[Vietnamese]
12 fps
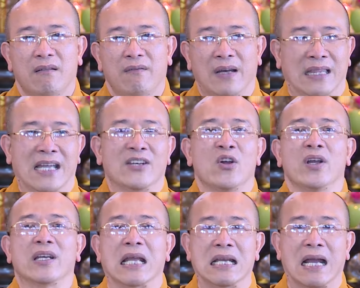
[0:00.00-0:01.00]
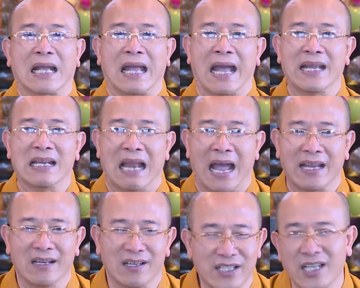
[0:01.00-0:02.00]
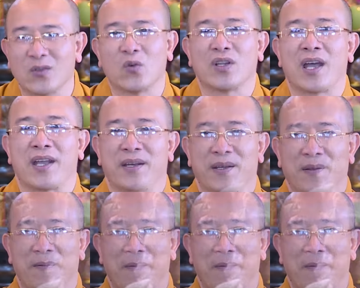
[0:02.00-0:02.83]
và thầy nói đấy là cái lãi lớn nhất của thầy đấy